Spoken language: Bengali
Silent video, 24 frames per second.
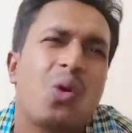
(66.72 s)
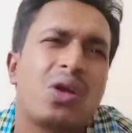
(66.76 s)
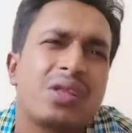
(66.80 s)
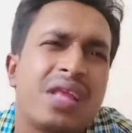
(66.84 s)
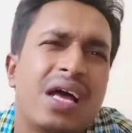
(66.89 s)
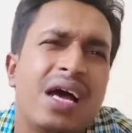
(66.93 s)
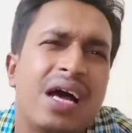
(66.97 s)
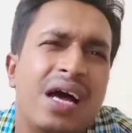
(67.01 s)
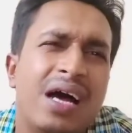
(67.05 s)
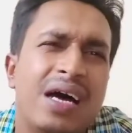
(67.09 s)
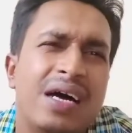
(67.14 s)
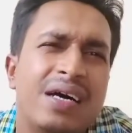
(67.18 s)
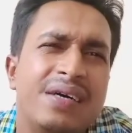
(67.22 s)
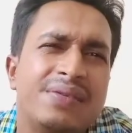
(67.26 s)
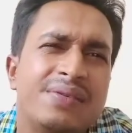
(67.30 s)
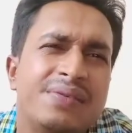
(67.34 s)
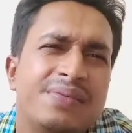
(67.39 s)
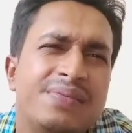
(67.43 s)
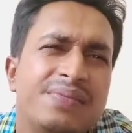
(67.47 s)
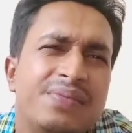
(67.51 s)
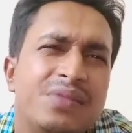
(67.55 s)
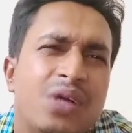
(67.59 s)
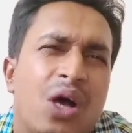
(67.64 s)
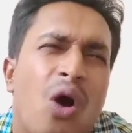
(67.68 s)
কথা
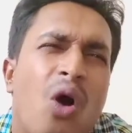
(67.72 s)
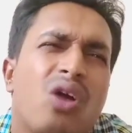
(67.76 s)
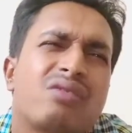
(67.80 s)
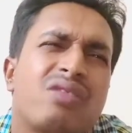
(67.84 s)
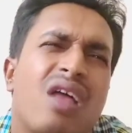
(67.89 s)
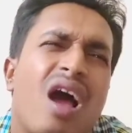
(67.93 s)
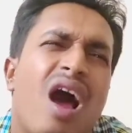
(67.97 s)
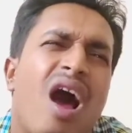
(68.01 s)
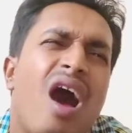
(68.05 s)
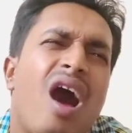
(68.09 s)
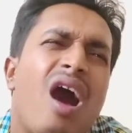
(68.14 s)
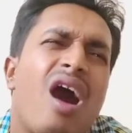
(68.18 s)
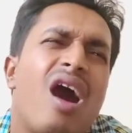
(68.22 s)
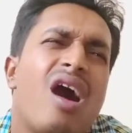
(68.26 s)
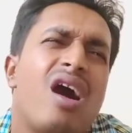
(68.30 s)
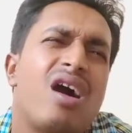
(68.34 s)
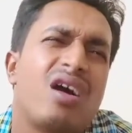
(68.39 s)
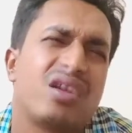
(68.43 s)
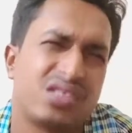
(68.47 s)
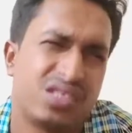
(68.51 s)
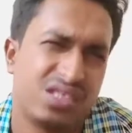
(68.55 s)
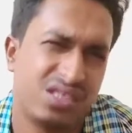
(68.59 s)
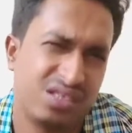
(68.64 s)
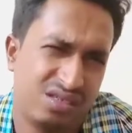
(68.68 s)

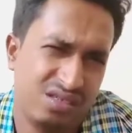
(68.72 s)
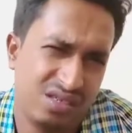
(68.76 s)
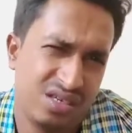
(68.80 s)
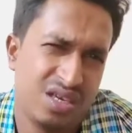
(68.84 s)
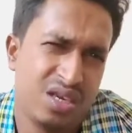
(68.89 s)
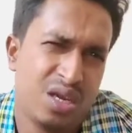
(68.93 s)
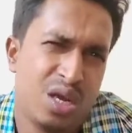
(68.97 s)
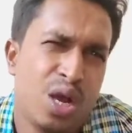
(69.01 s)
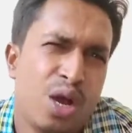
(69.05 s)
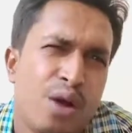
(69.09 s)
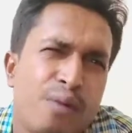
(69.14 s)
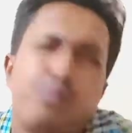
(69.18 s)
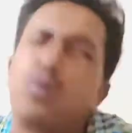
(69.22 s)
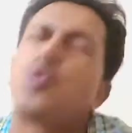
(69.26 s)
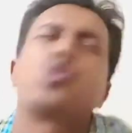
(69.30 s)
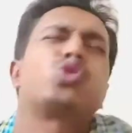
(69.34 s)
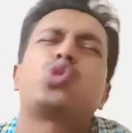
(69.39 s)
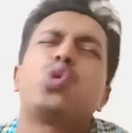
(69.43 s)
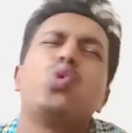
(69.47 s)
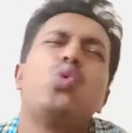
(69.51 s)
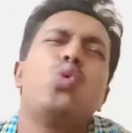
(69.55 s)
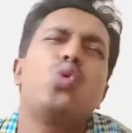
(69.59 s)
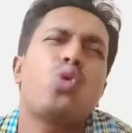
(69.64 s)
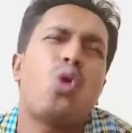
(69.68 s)
হতাশ
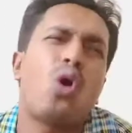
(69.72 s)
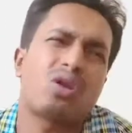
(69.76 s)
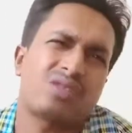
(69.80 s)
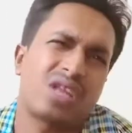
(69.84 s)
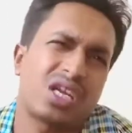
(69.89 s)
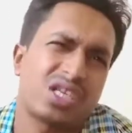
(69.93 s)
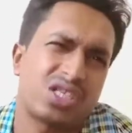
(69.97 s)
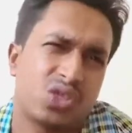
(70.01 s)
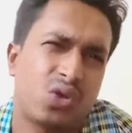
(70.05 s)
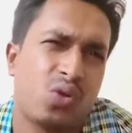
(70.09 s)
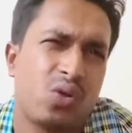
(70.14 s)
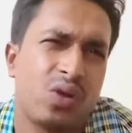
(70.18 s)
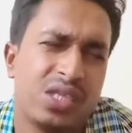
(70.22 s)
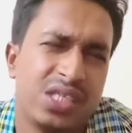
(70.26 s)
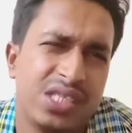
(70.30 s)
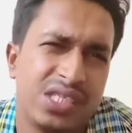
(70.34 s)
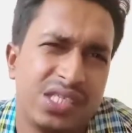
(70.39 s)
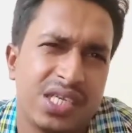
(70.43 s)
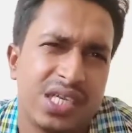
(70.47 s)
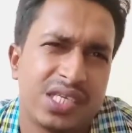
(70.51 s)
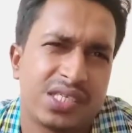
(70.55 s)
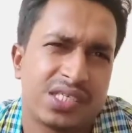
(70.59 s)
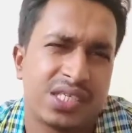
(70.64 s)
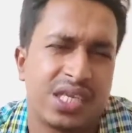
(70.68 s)
প্রচুর হতাশ করে
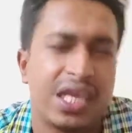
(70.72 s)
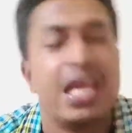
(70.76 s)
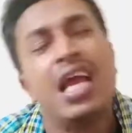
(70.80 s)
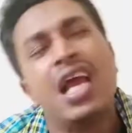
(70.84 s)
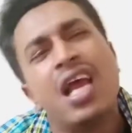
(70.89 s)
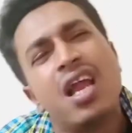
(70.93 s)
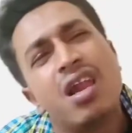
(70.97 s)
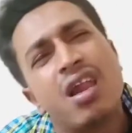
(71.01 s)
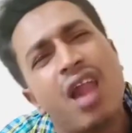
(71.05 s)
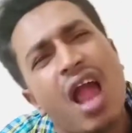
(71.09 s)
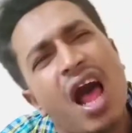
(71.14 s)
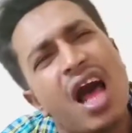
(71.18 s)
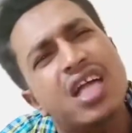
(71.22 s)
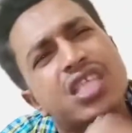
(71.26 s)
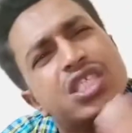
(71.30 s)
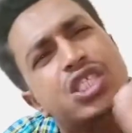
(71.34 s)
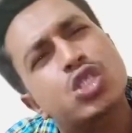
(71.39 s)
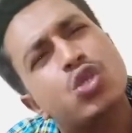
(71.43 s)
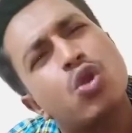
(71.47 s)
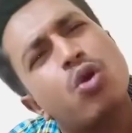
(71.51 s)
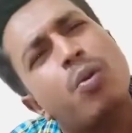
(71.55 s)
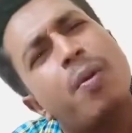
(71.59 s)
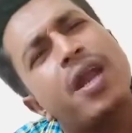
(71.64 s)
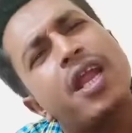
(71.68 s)
দিছে আজকে
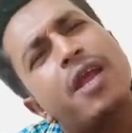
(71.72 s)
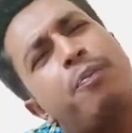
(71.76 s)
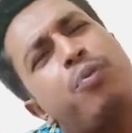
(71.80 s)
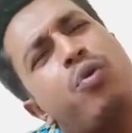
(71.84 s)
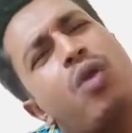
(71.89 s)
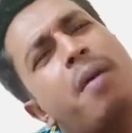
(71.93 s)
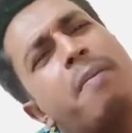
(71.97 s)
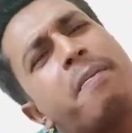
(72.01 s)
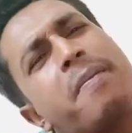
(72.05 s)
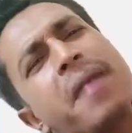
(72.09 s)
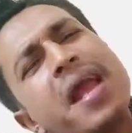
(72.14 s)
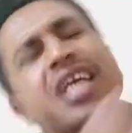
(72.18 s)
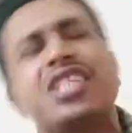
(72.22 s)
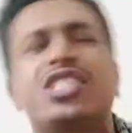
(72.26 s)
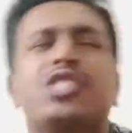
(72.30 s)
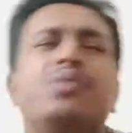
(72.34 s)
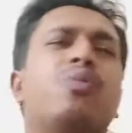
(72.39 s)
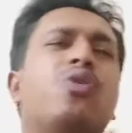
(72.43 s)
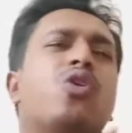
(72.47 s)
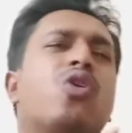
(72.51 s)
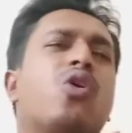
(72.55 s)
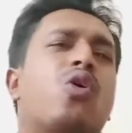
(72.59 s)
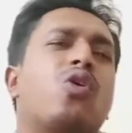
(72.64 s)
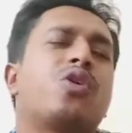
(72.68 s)
লাস্ট ওভারে পুরো
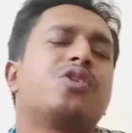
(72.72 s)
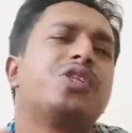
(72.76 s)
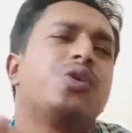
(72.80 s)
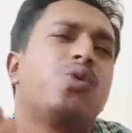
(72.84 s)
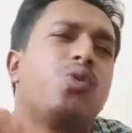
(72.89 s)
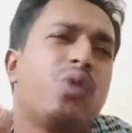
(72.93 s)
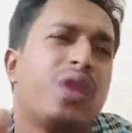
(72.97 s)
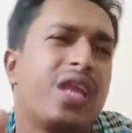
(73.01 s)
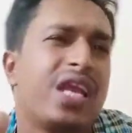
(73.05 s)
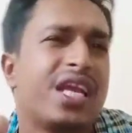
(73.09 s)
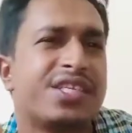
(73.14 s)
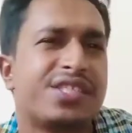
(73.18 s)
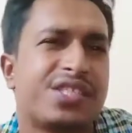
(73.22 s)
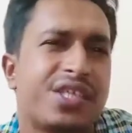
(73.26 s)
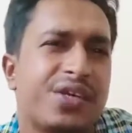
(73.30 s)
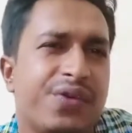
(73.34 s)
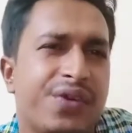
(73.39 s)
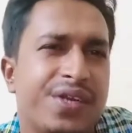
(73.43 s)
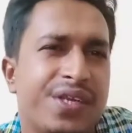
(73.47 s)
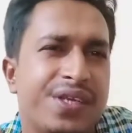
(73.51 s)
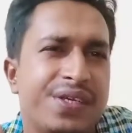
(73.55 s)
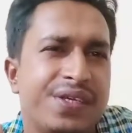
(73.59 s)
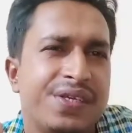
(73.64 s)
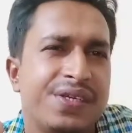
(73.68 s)
ম্যাচ মনে করে যে ঘুরি
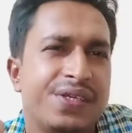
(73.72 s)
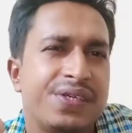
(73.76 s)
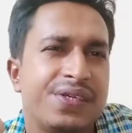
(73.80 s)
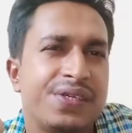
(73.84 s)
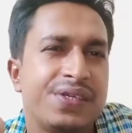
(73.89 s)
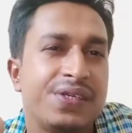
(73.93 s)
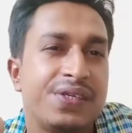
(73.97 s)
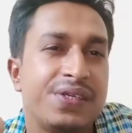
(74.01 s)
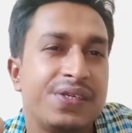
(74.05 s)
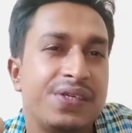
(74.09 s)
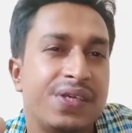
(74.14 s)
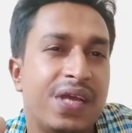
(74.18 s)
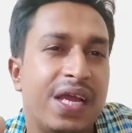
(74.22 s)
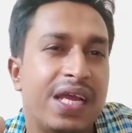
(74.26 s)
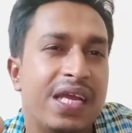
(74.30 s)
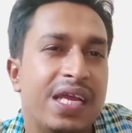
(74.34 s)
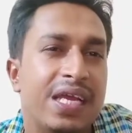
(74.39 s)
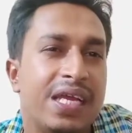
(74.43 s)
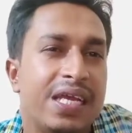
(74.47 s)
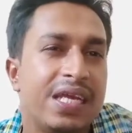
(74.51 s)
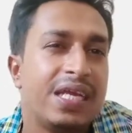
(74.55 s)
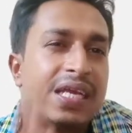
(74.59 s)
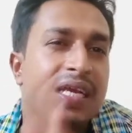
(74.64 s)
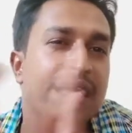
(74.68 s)
গেছে কই
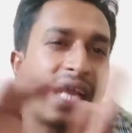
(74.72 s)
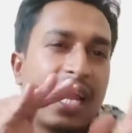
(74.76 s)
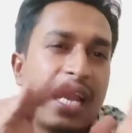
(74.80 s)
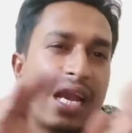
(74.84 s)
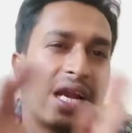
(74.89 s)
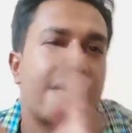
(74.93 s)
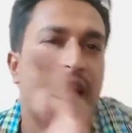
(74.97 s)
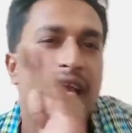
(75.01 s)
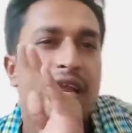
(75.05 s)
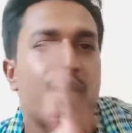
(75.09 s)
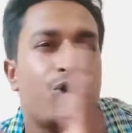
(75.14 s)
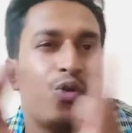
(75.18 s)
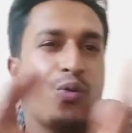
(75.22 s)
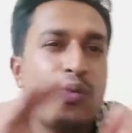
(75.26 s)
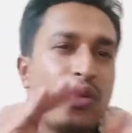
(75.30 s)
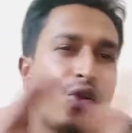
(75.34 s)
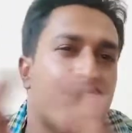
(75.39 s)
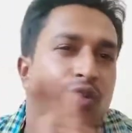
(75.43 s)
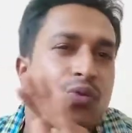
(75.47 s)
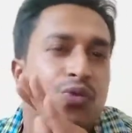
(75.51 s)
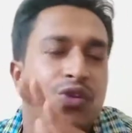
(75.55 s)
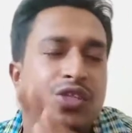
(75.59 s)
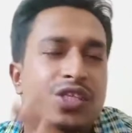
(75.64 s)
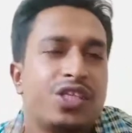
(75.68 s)
হ্যাঁ খেলাটা এরকম
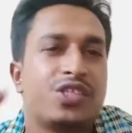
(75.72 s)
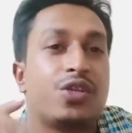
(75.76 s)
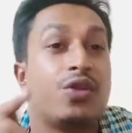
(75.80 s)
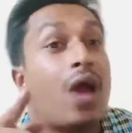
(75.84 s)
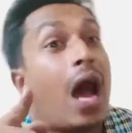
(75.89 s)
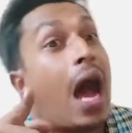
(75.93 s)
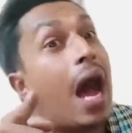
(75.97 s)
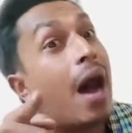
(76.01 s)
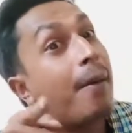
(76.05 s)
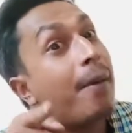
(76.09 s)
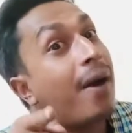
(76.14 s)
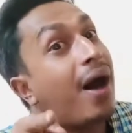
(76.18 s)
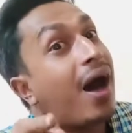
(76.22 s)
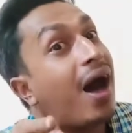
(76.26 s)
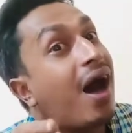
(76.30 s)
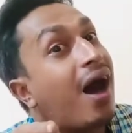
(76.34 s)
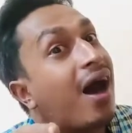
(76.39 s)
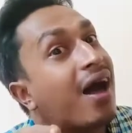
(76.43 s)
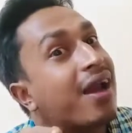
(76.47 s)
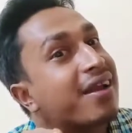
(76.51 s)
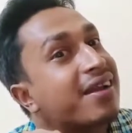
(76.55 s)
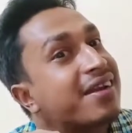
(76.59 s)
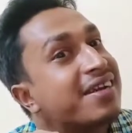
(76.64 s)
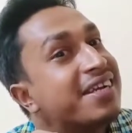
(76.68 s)
এরকম হইতেছিল
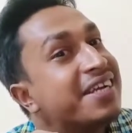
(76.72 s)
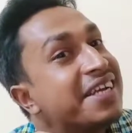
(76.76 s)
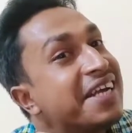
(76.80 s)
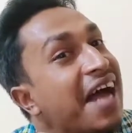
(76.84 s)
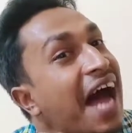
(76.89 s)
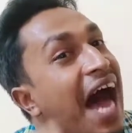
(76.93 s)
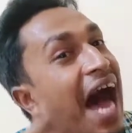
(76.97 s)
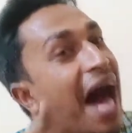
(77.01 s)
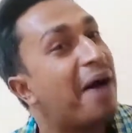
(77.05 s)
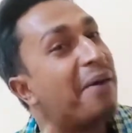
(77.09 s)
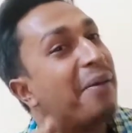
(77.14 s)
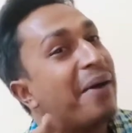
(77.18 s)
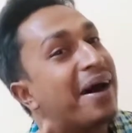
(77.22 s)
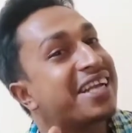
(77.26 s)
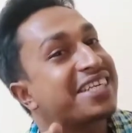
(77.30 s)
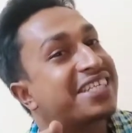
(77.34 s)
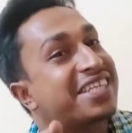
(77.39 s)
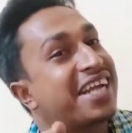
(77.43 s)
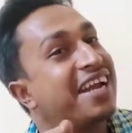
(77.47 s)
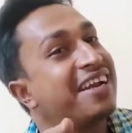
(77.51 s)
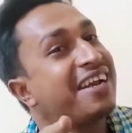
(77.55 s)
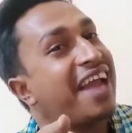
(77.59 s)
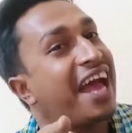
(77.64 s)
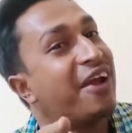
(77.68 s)
আবার
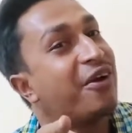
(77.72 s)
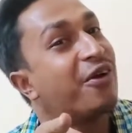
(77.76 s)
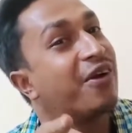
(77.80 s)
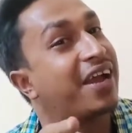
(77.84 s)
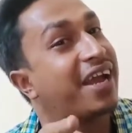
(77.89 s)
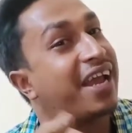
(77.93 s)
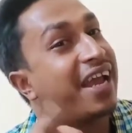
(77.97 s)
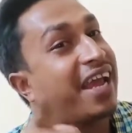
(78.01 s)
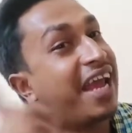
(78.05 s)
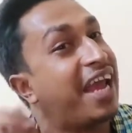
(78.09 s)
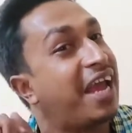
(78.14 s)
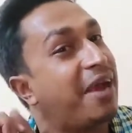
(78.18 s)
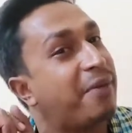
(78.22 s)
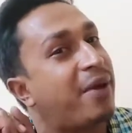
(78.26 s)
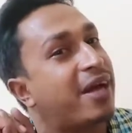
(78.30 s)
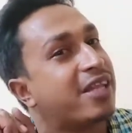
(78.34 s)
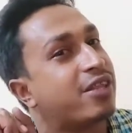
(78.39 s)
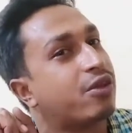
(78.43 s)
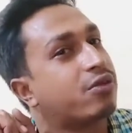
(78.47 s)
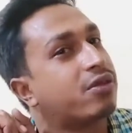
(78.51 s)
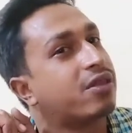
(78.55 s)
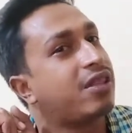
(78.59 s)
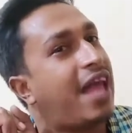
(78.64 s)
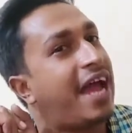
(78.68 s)
আবার সে নায়ককে
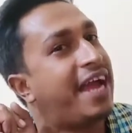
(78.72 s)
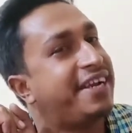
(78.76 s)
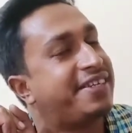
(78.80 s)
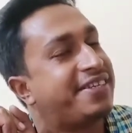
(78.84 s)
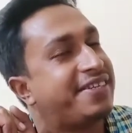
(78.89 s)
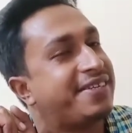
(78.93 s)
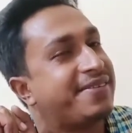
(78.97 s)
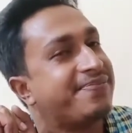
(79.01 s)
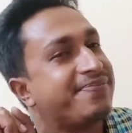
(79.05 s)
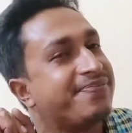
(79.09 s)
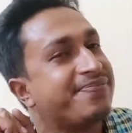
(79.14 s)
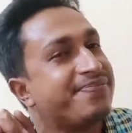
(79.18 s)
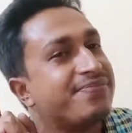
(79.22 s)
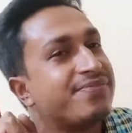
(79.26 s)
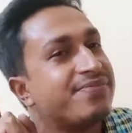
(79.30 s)
এবাদত লাইট